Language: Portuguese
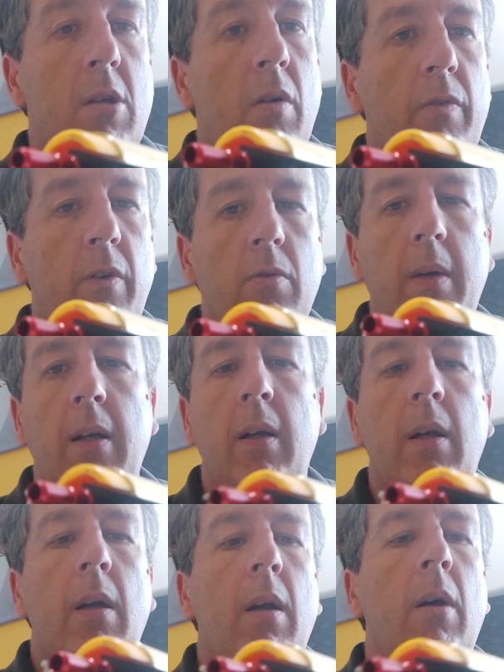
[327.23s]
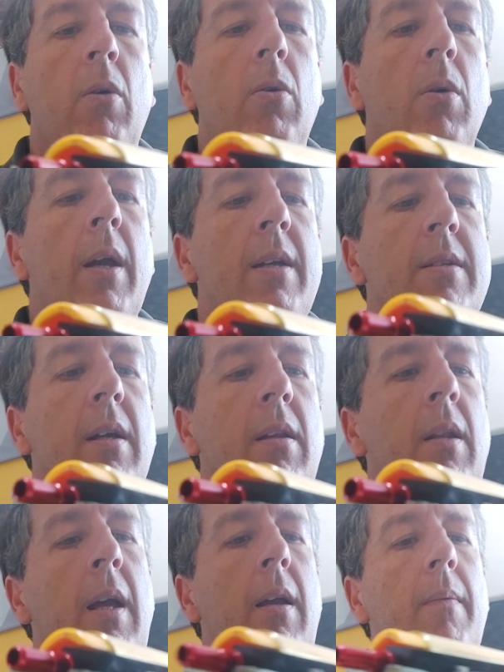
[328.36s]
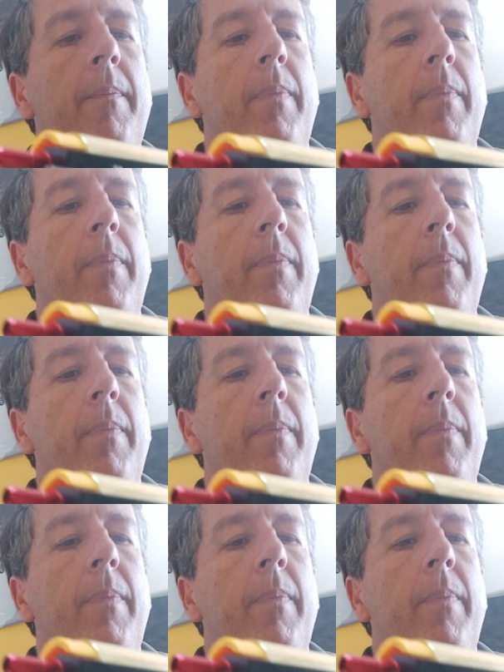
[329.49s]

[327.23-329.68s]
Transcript: salvo alguma ocorrência que tenha.